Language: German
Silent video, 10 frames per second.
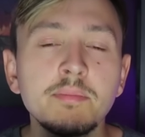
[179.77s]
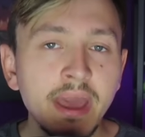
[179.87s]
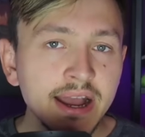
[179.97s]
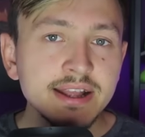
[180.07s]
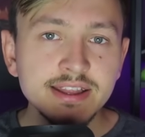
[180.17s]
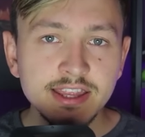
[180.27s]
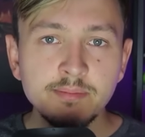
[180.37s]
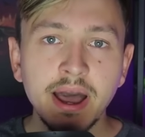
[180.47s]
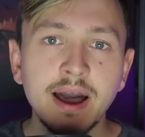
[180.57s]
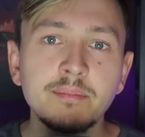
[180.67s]
bemerkten die
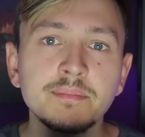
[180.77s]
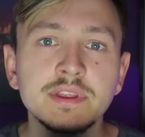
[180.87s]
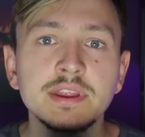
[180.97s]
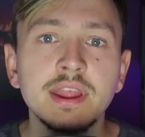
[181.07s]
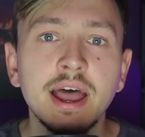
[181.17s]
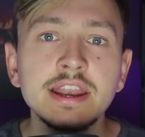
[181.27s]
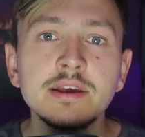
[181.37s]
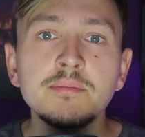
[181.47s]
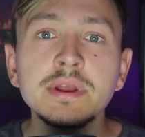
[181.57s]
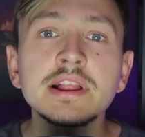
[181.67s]
Beamten
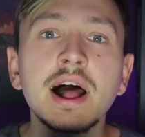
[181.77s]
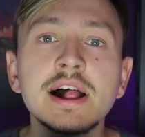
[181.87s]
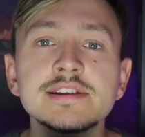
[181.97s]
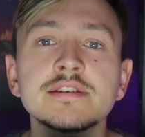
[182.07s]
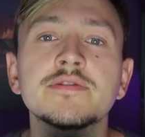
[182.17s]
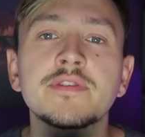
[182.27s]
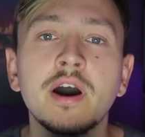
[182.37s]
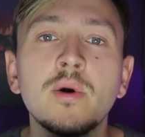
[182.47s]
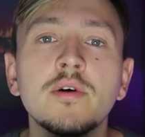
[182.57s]
eine mittelalte Frau